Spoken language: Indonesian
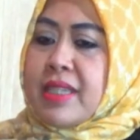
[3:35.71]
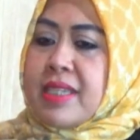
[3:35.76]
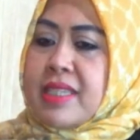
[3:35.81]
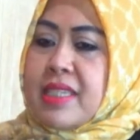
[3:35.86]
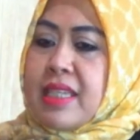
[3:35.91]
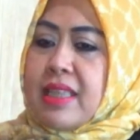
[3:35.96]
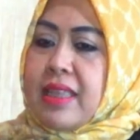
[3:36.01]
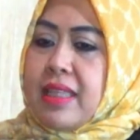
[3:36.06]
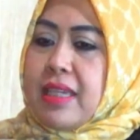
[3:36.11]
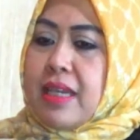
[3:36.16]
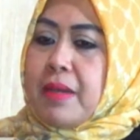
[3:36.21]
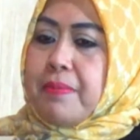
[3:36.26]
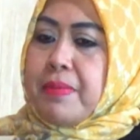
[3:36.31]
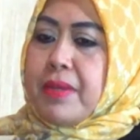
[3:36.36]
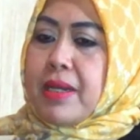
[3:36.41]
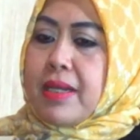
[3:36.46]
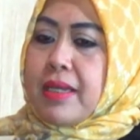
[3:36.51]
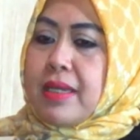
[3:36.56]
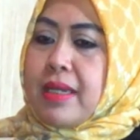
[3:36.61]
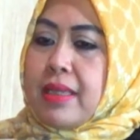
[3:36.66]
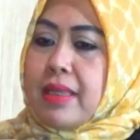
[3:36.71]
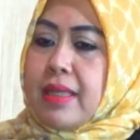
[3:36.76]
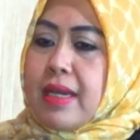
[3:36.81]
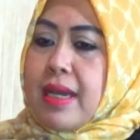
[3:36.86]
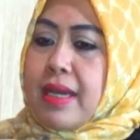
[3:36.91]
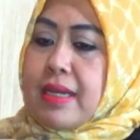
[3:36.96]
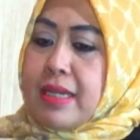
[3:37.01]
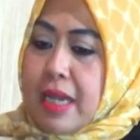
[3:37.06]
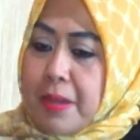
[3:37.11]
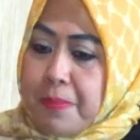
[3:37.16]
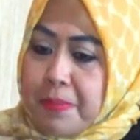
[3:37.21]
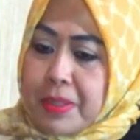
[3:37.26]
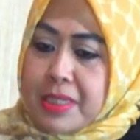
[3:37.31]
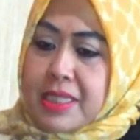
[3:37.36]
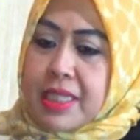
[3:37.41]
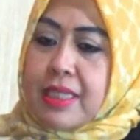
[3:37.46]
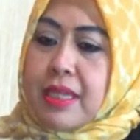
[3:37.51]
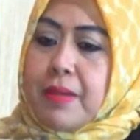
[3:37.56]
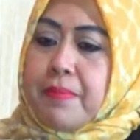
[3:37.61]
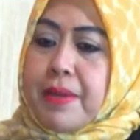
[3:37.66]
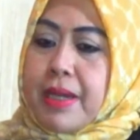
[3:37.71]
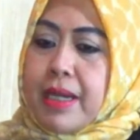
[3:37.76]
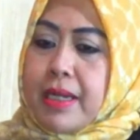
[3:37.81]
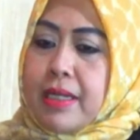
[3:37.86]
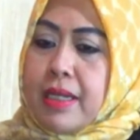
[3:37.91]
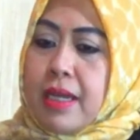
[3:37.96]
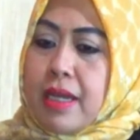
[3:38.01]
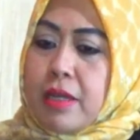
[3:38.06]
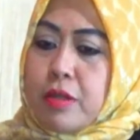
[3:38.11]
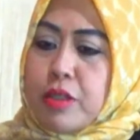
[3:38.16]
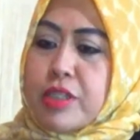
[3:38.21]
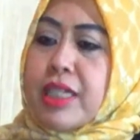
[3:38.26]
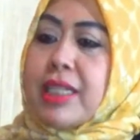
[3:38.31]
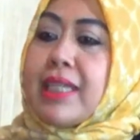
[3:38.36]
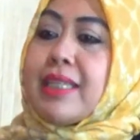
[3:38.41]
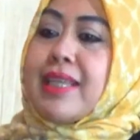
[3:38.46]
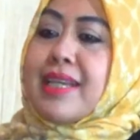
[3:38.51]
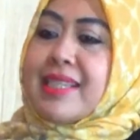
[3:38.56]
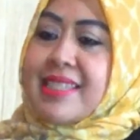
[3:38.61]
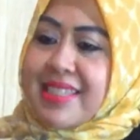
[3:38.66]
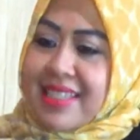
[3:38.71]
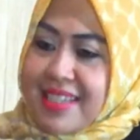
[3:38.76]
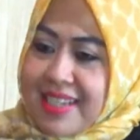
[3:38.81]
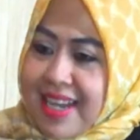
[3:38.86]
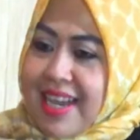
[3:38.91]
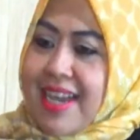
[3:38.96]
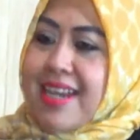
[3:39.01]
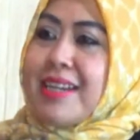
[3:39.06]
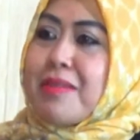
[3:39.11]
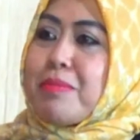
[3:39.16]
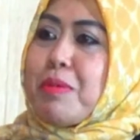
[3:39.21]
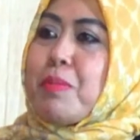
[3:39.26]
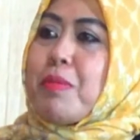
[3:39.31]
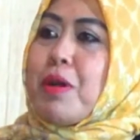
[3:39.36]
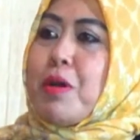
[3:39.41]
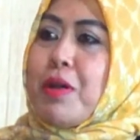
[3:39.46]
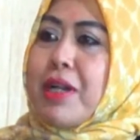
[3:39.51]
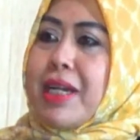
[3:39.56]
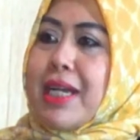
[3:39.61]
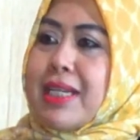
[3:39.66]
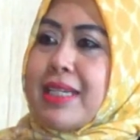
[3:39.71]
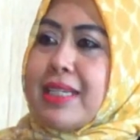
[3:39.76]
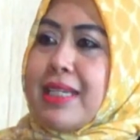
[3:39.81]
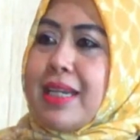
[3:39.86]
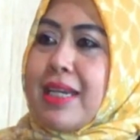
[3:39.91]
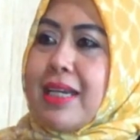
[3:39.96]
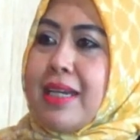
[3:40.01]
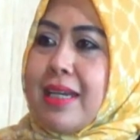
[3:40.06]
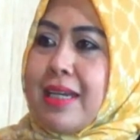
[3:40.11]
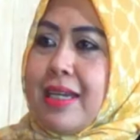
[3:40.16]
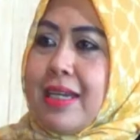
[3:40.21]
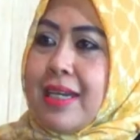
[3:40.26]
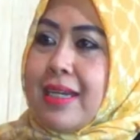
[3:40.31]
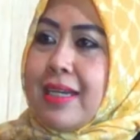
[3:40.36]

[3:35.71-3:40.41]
setiap yang kita hadapi setiap hari harusnya kita senang membawakannya. Yeah. Iya.